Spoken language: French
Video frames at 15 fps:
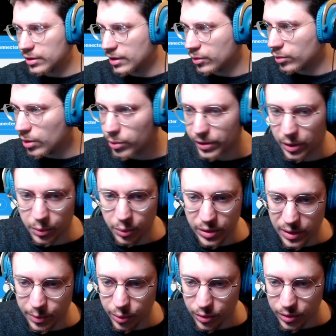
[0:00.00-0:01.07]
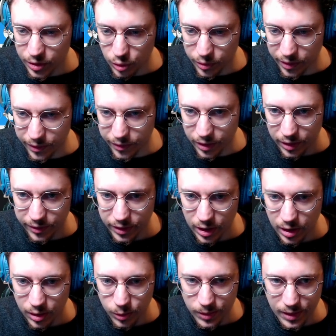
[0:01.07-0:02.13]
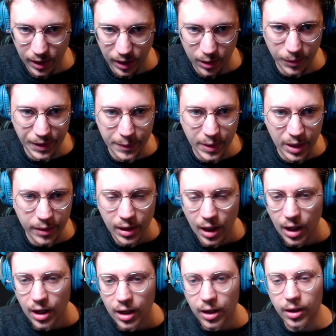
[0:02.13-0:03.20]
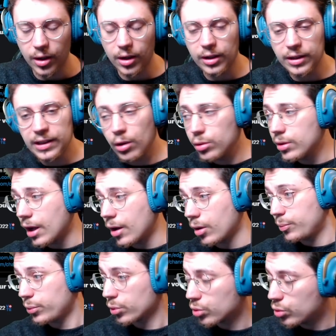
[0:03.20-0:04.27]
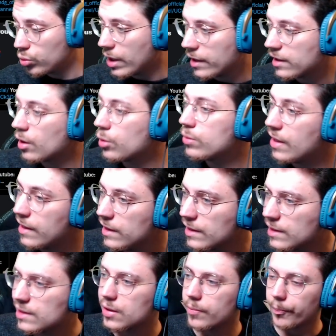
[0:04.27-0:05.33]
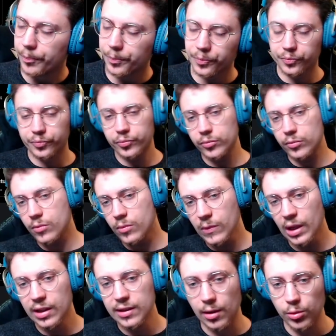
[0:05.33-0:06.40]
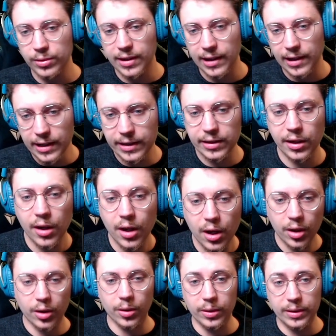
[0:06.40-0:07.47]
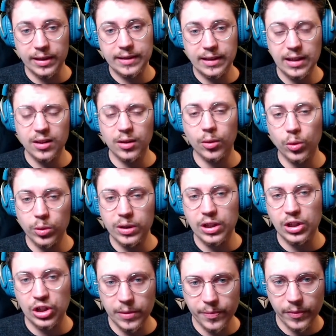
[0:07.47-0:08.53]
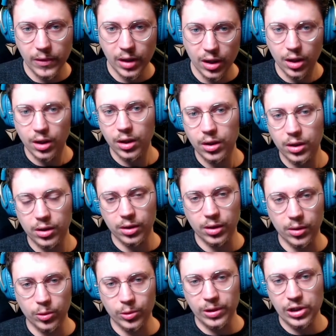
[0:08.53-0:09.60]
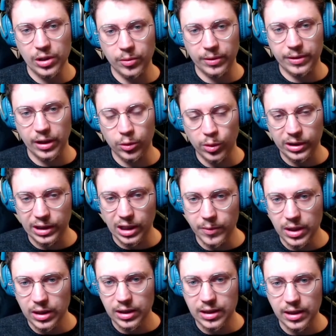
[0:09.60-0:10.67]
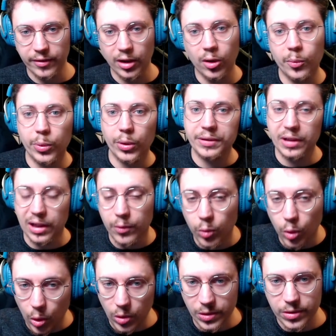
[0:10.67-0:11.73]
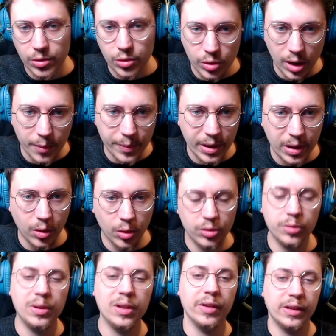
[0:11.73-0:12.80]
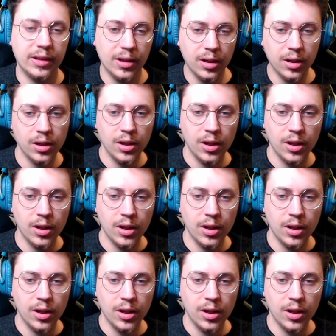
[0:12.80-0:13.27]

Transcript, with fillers: Désolé pour cette petite pause, je vais vérifier que ça recordait bien. Il euh, y a eu, alors pour le coup là, il y a eu des leaks. Il y a eu des leaks euh, des skins EDG. EDG, e donc c'est Edward Gaming qui avait remporté les Worlds, je rappelle, en 2021.